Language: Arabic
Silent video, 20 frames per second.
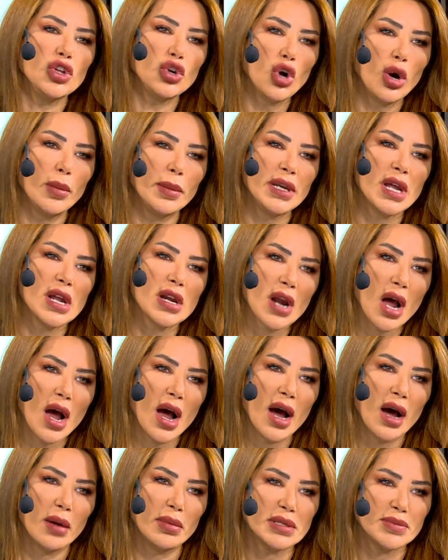نوع من
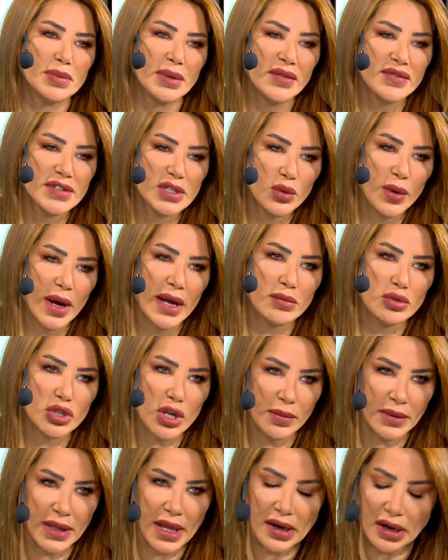الراحه بس بنفس الوقت مش
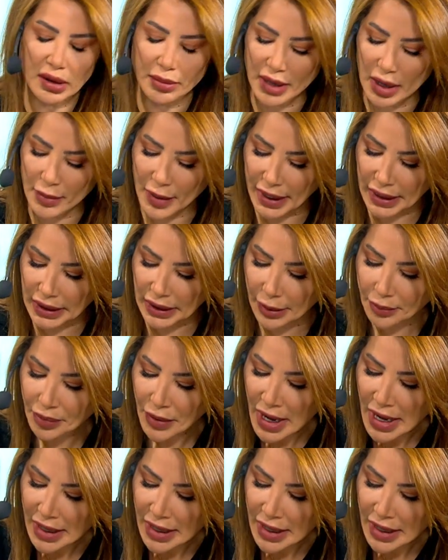عم نتحرك من اماكننا